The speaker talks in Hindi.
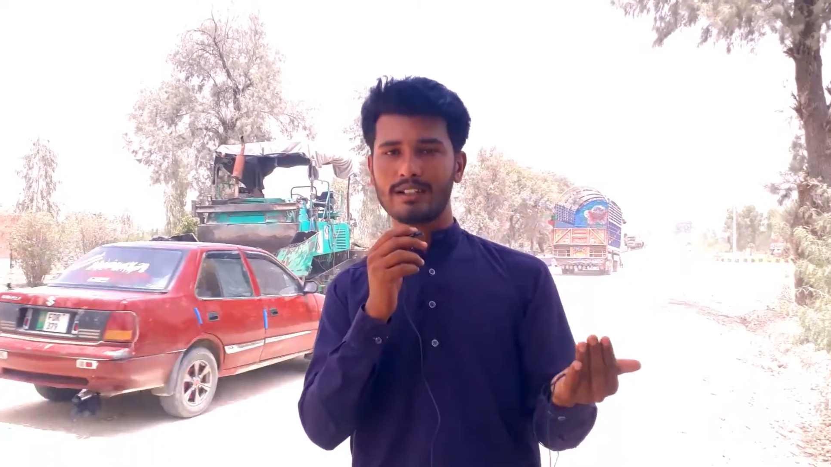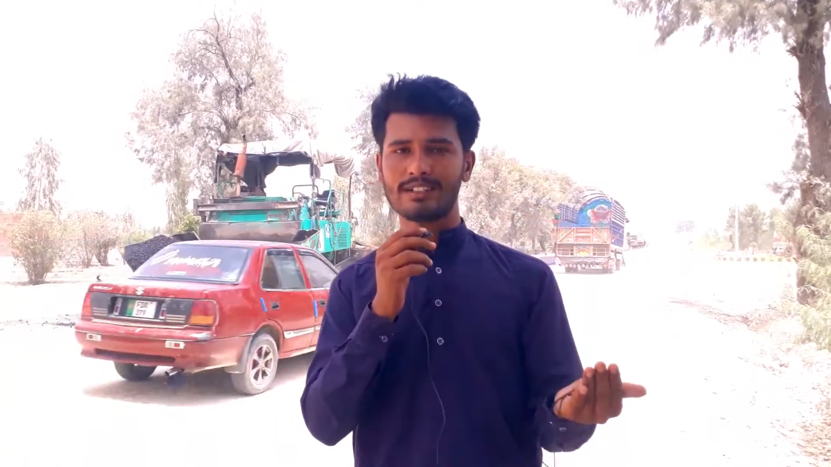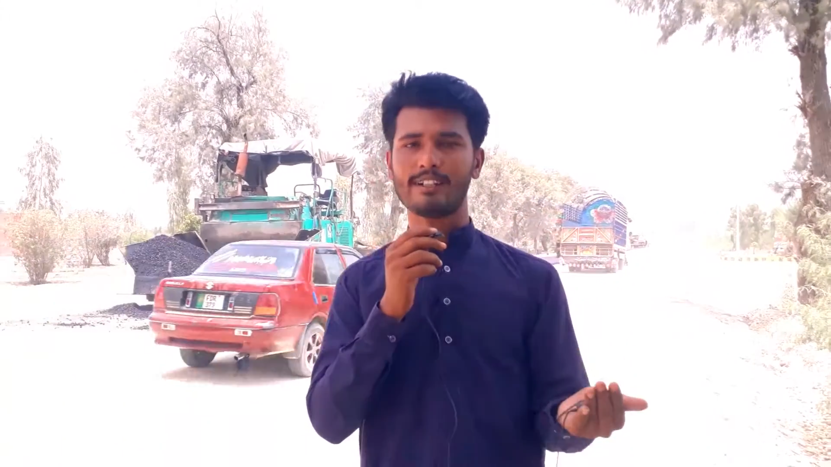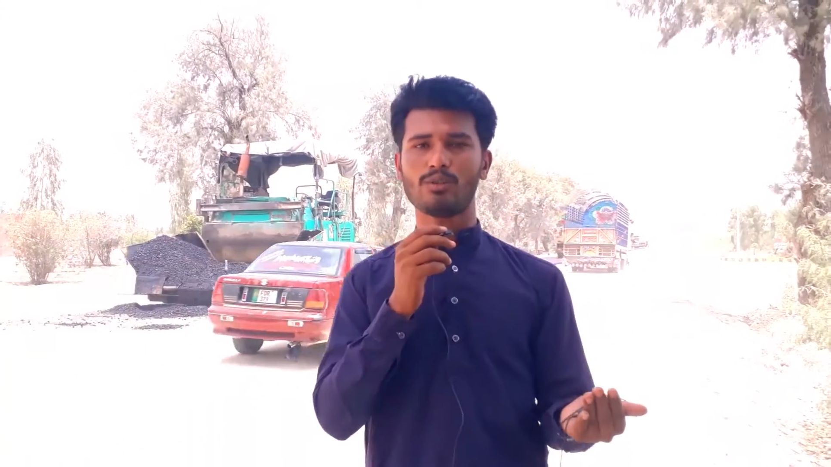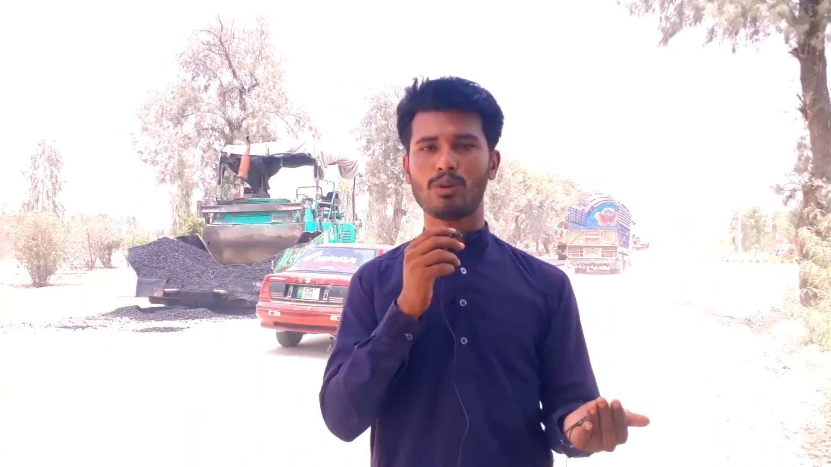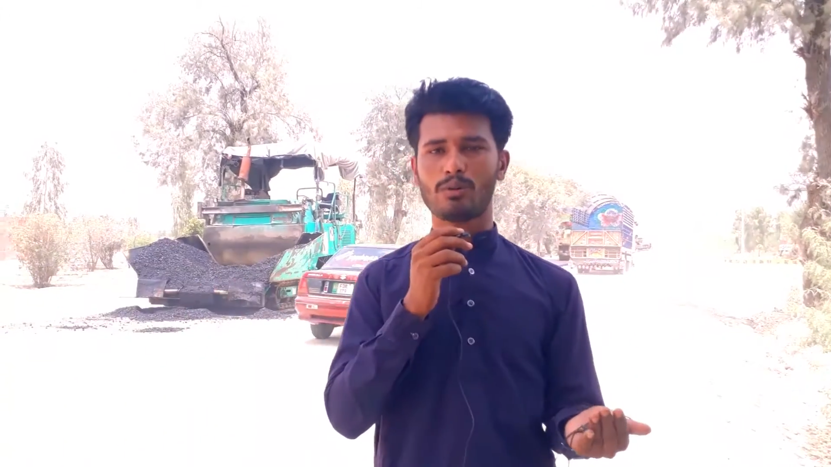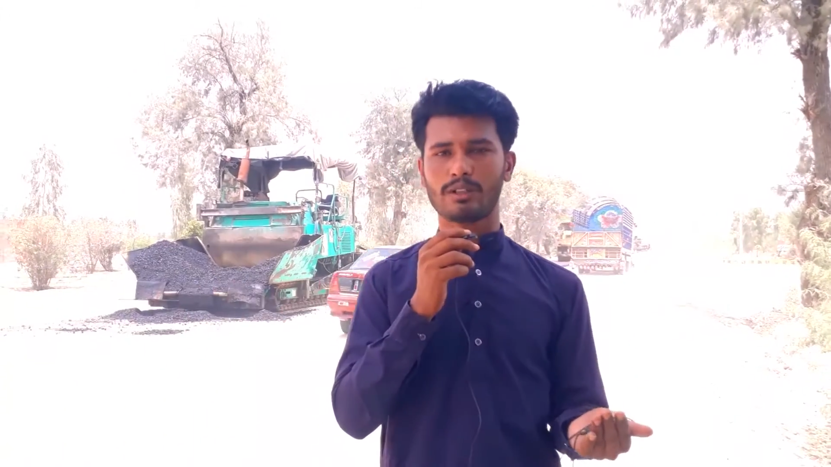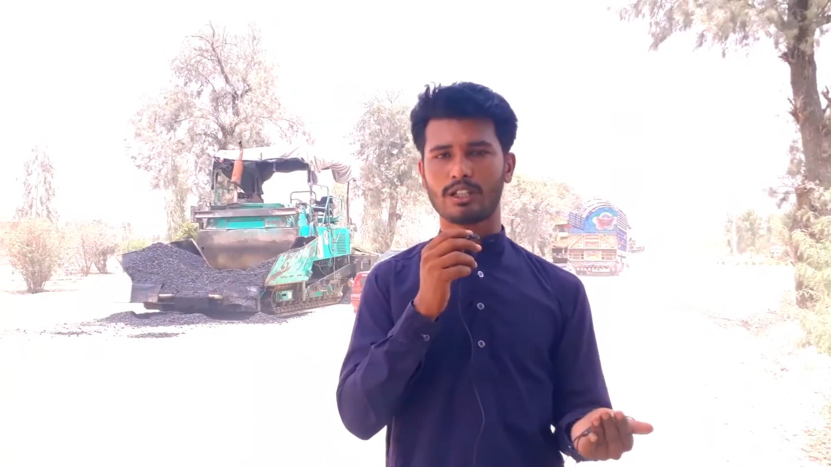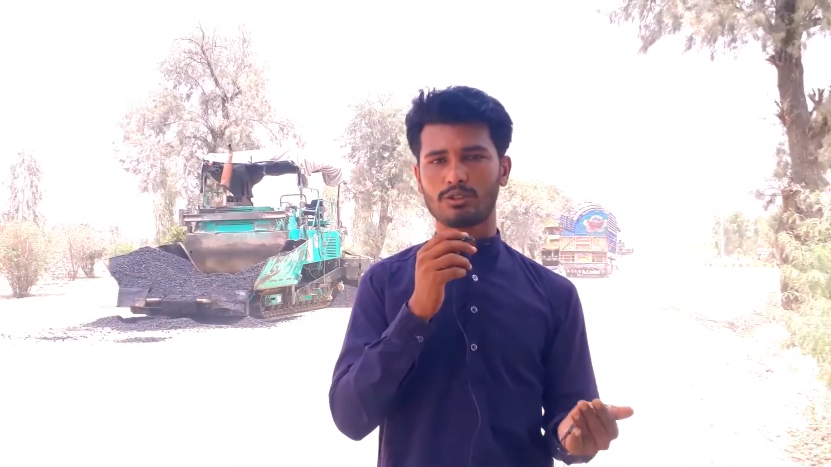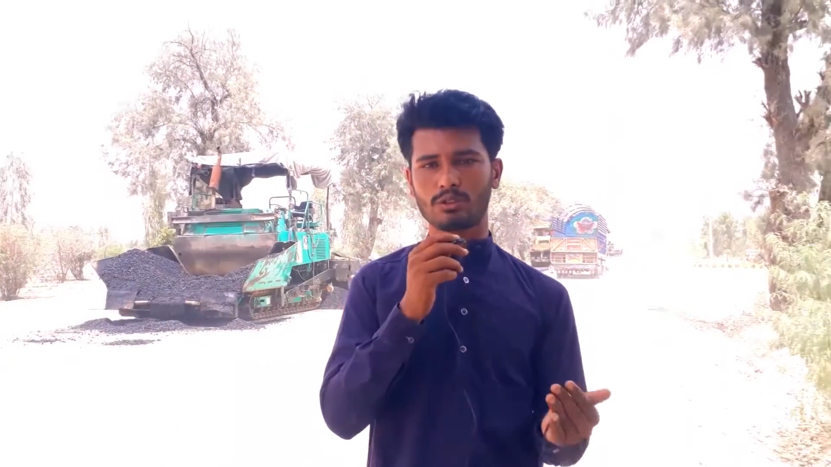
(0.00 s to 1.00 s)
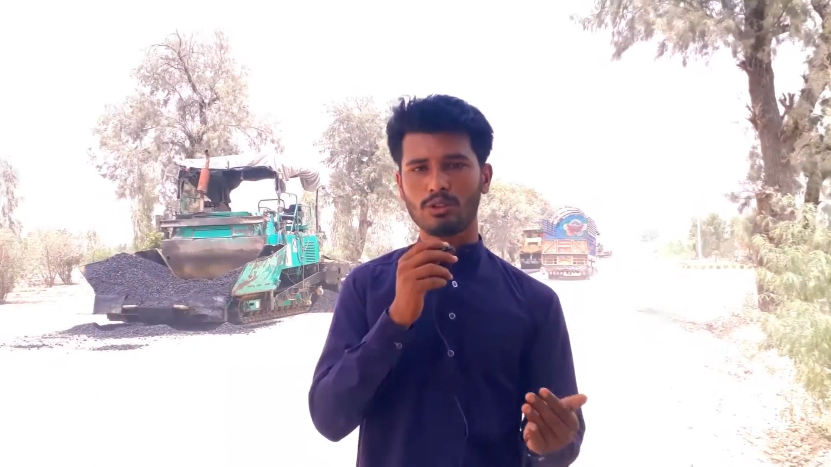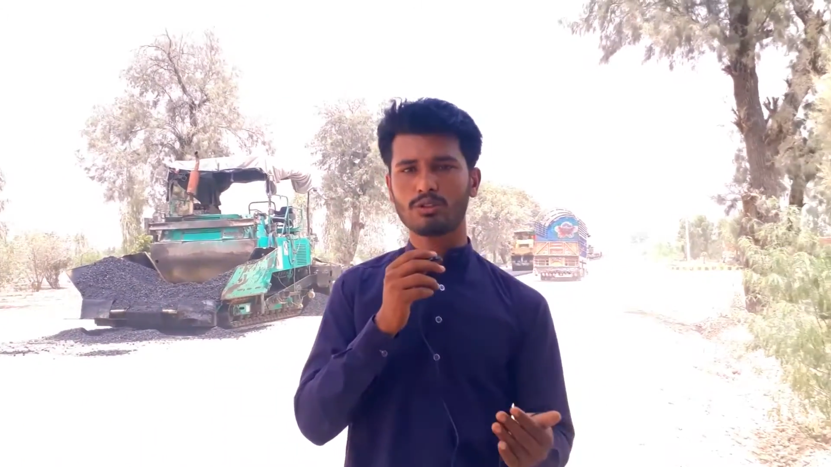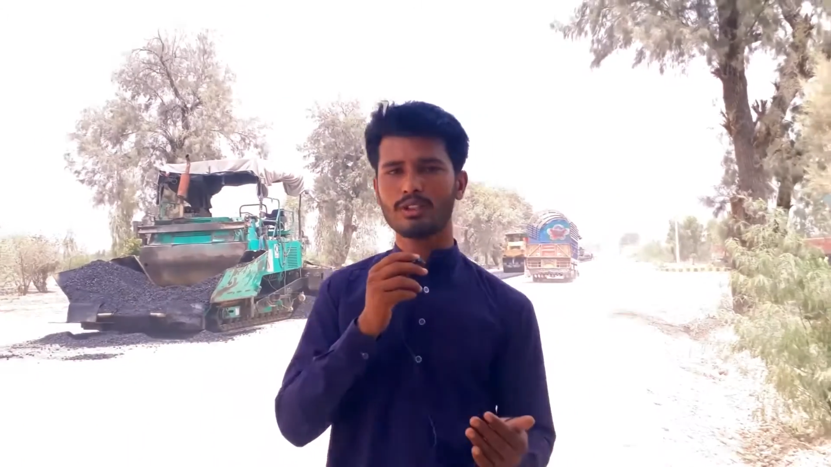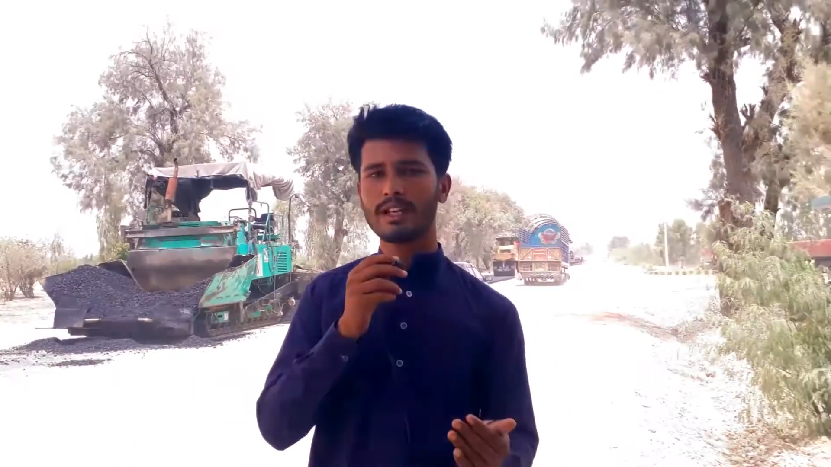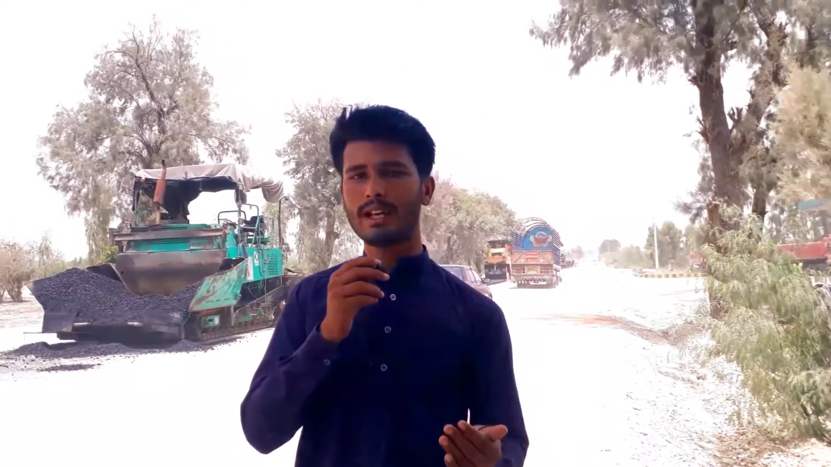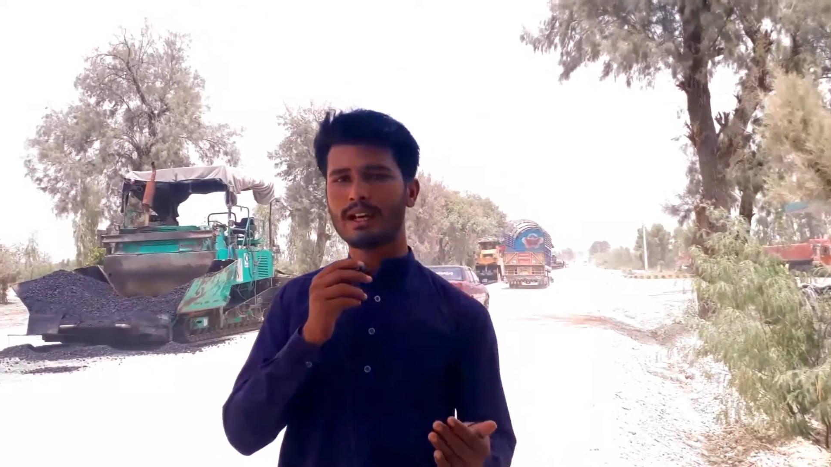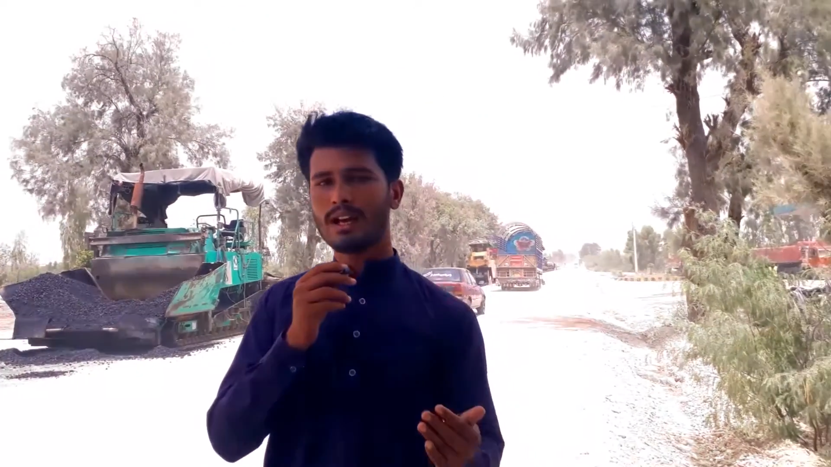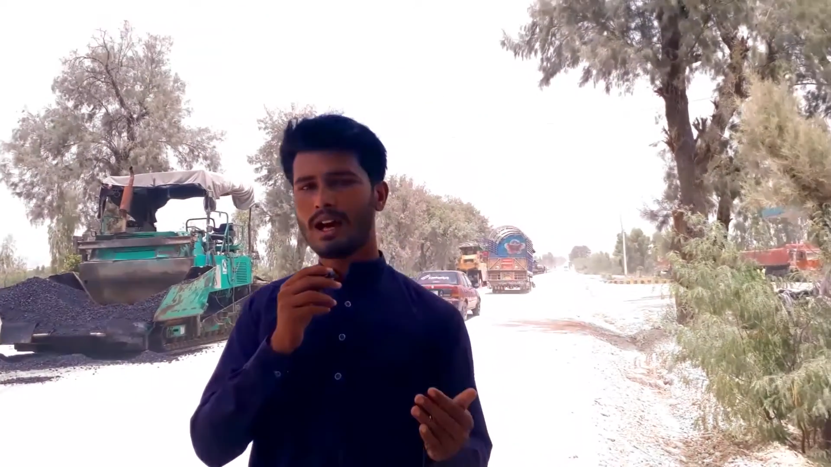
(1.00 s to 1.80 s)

एक्सीडेंट हुआ हुआ था तो दोस्तों ये